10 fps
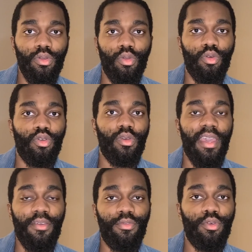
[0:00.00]
donc
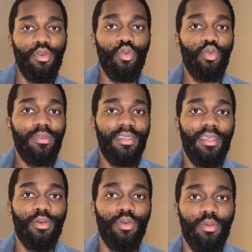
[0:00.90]
FE ou
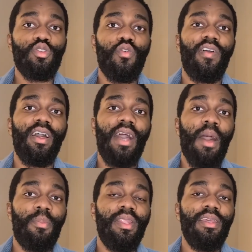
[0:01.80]
TE. C'est ce qu'on va
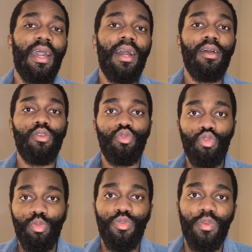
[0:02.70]
appeler un
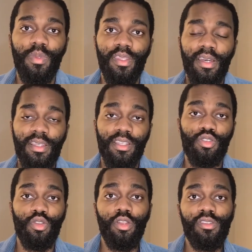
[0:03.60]
double féminin et ça
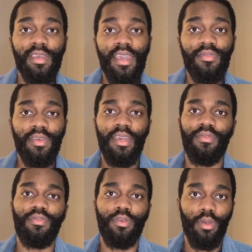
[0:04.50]
se note
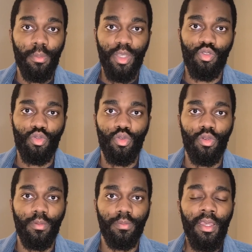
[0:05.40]
FF
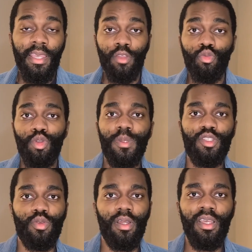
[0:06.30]
majuscule. Et un double
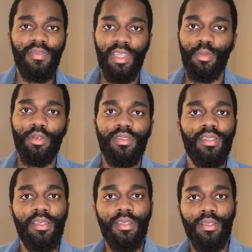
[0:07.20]
masculin, évidemment,
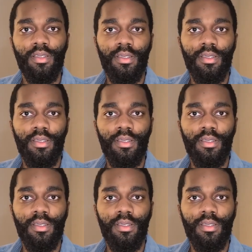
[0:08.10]
c'est